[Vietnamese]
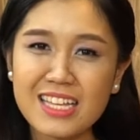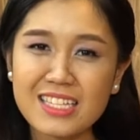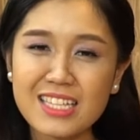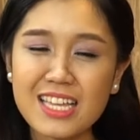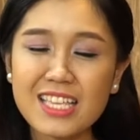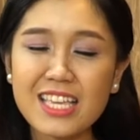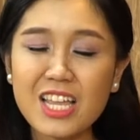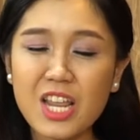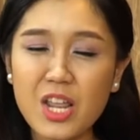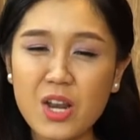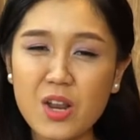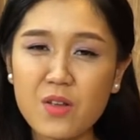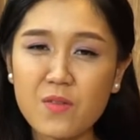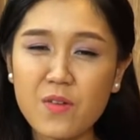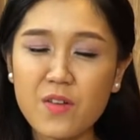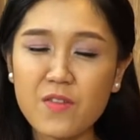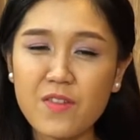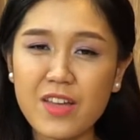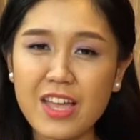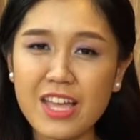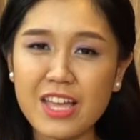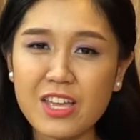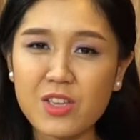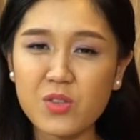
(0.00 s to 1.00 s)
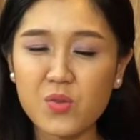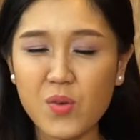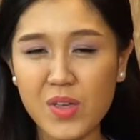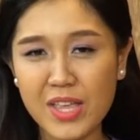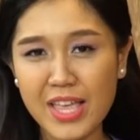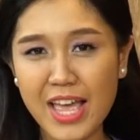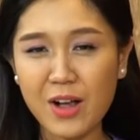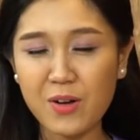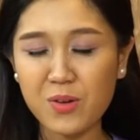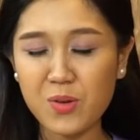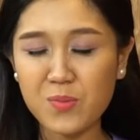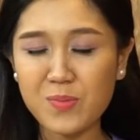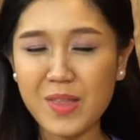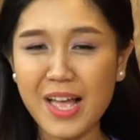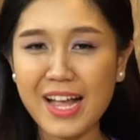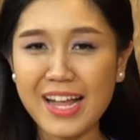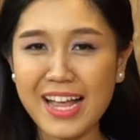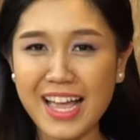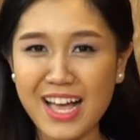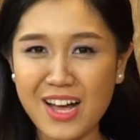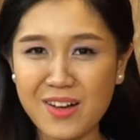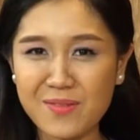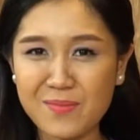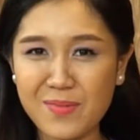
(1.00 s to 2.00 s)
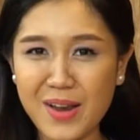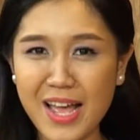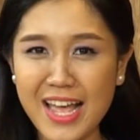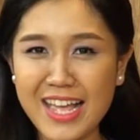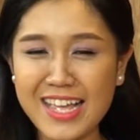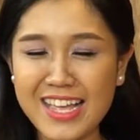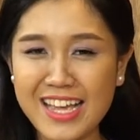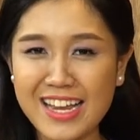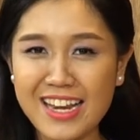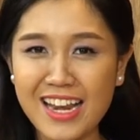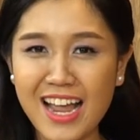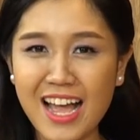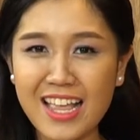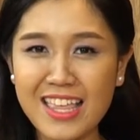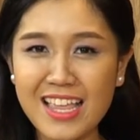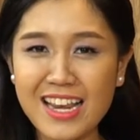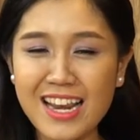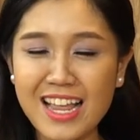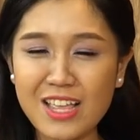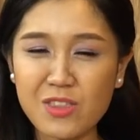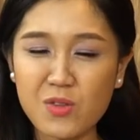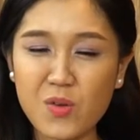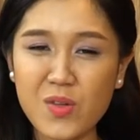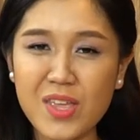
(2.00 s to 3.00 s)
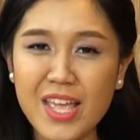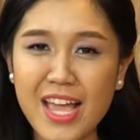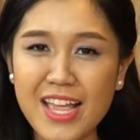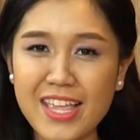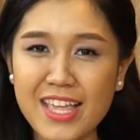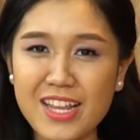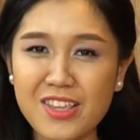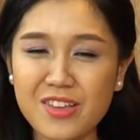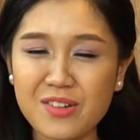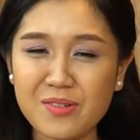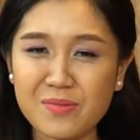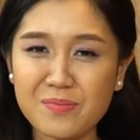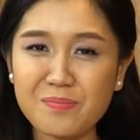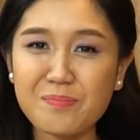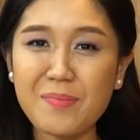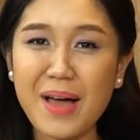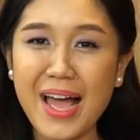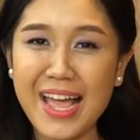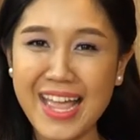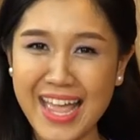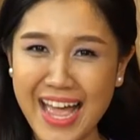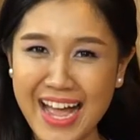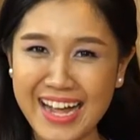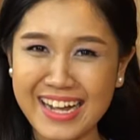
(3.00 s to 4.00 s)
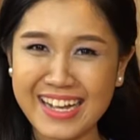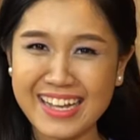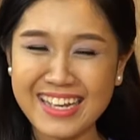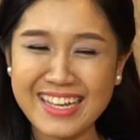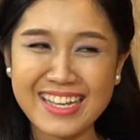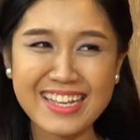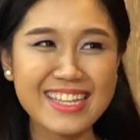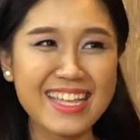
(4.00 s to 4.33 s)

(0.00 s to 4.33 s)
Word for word: Xin giới thiệu đến quý vị, chuyên gia của chúng ta ngày hôm nay đó chính là chuyên gia dinh dưỡng Mai Hằng.